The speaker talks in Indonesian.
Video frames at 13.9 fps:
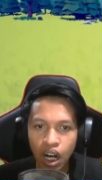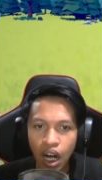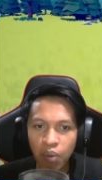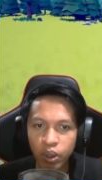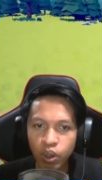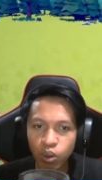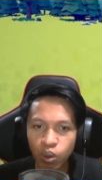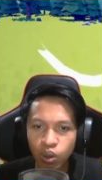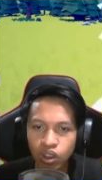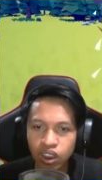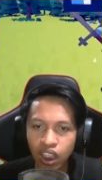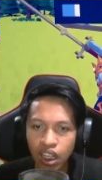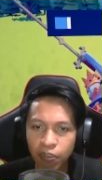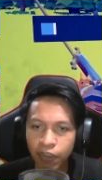apa itu?
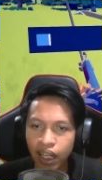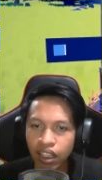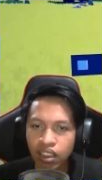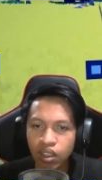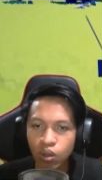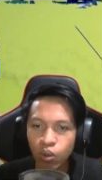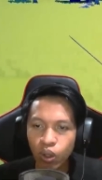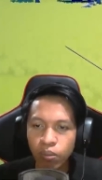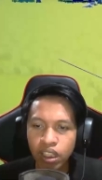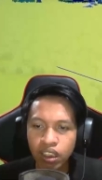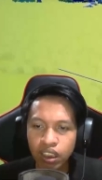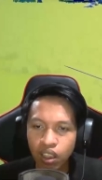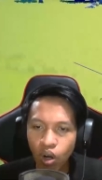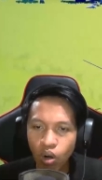serang apa? Kok gue
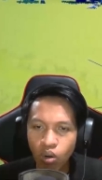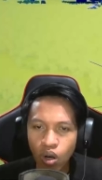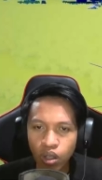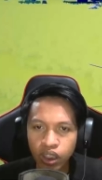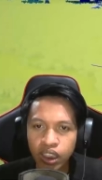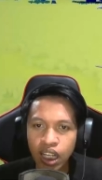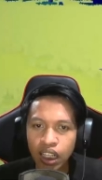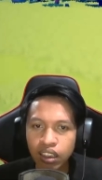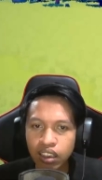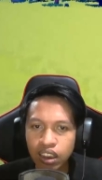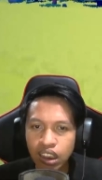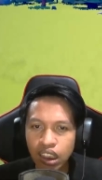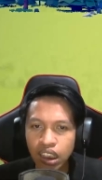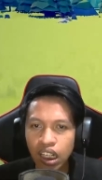berhenti? Oh, tidak.
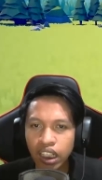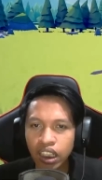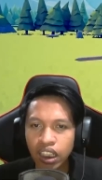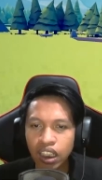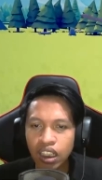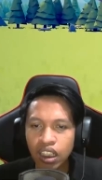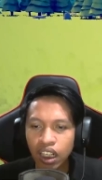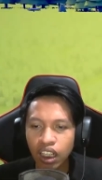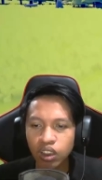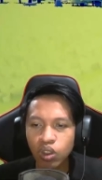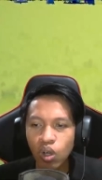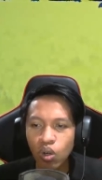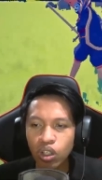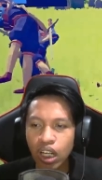Tersisa 3 lagi. Let's
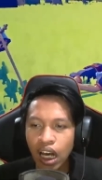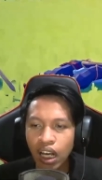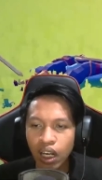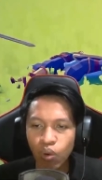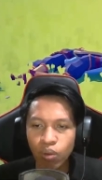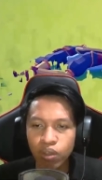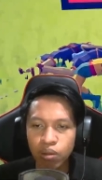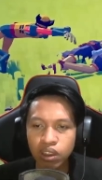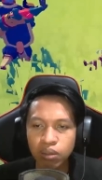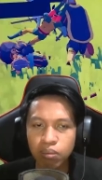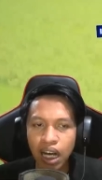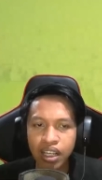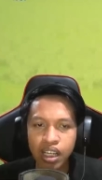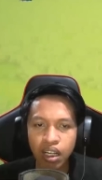go. Darah walaupun masih
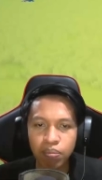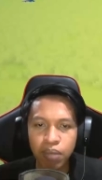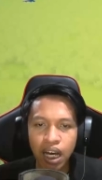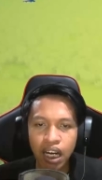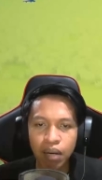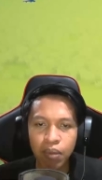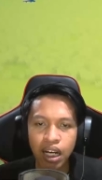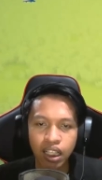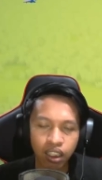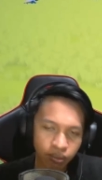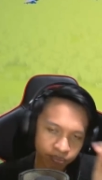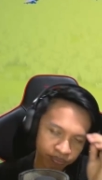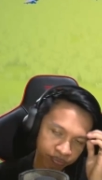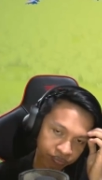banyak. Parah banget.
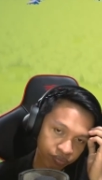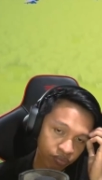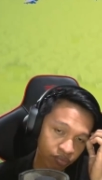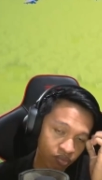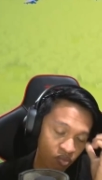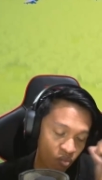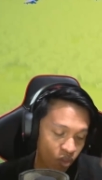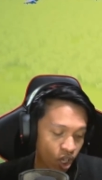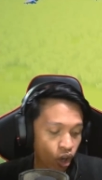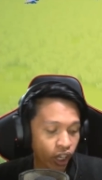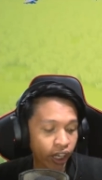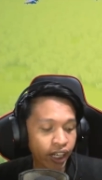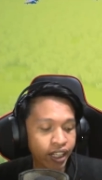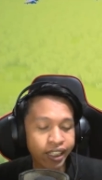
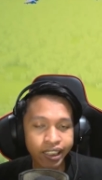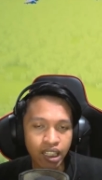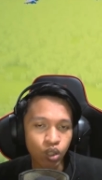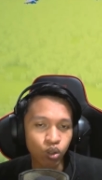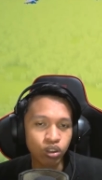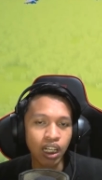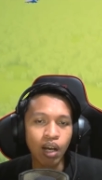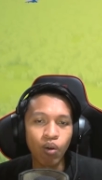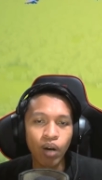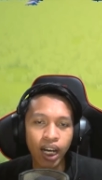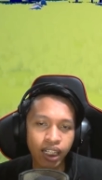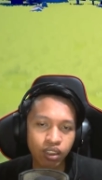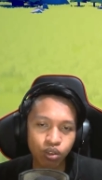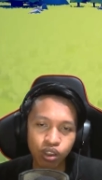Oke, kayaknya kita harus
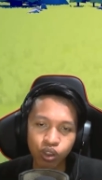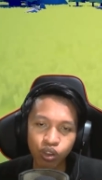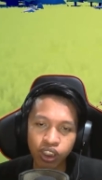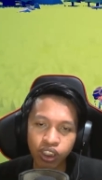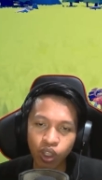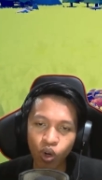lawan unit-unit